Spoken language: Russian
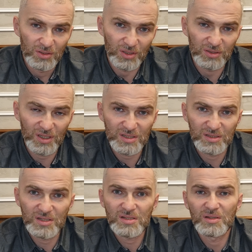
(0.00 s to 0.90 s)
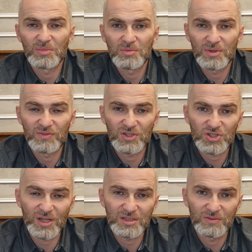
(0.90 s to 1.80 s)
тогда, естественно, мы имеем все
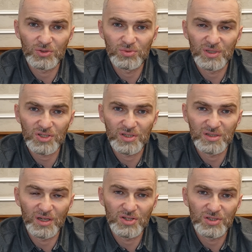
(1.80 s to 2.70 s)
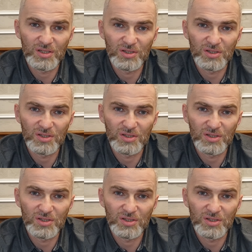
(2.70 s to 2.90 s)
шансы вернуть наши исторические